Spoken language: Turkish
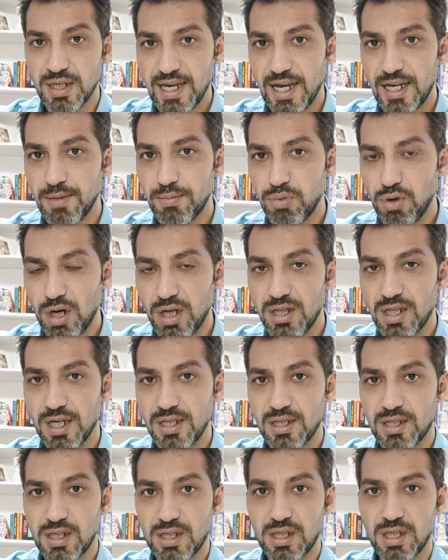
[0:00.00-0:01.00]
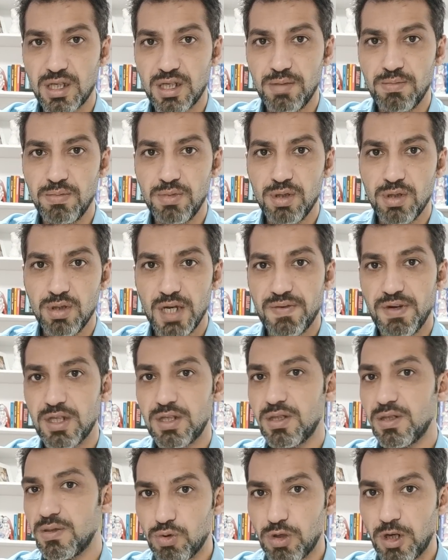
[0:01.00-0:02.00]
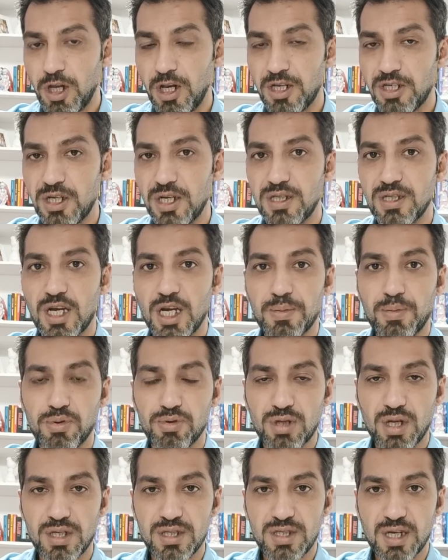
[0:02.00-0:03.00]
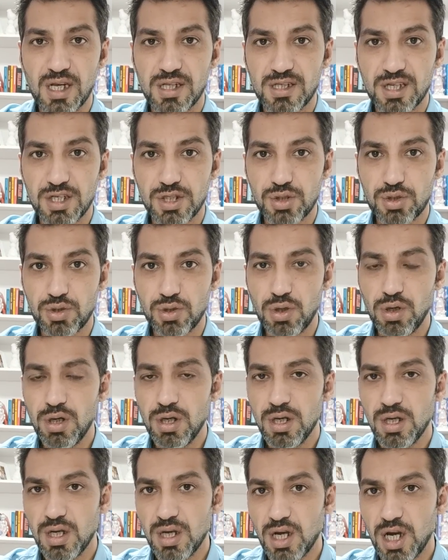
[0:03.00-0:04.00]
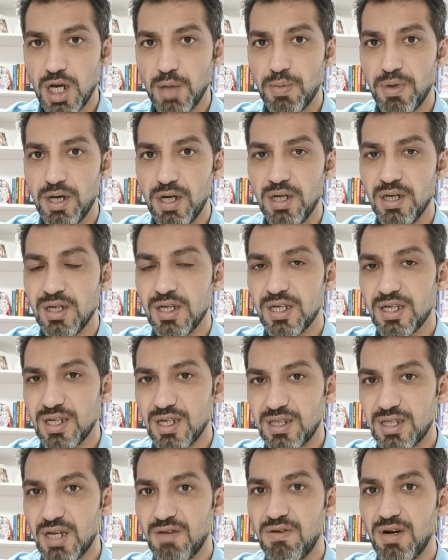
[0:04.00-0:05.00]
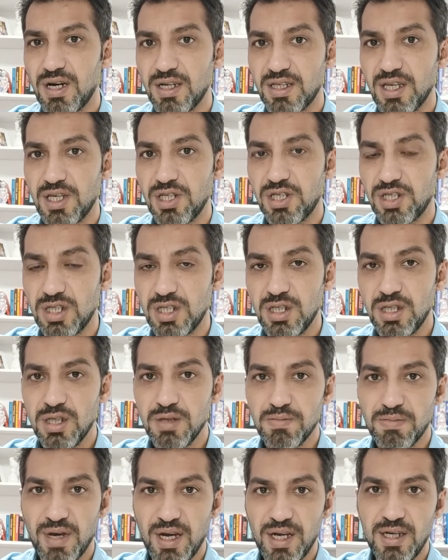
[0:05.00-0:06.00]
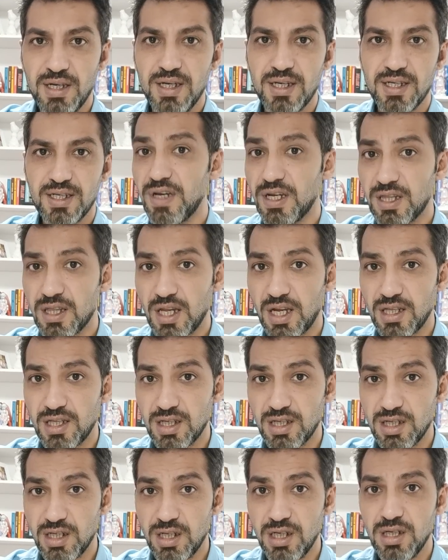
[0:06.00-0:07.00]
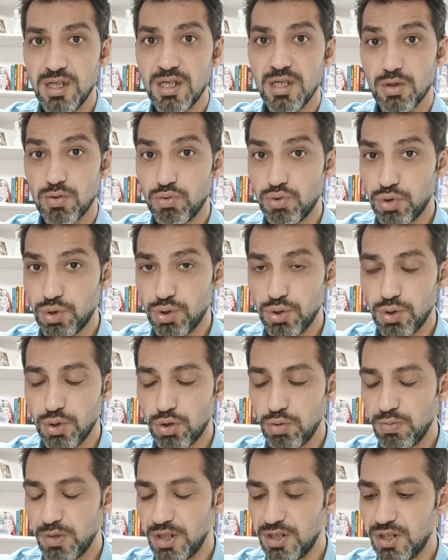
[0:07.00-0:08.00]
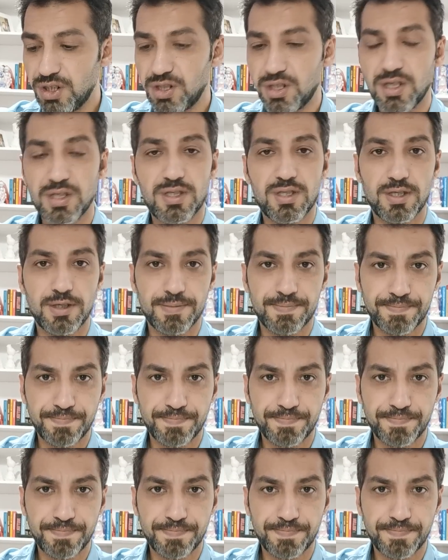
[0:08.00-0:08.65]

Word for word: Yani bu anlattıklarım evet geleceğe dair potansiyel taşıyor ama kısa vade için ben fiyatlandığını düşünüyorum açıkçası.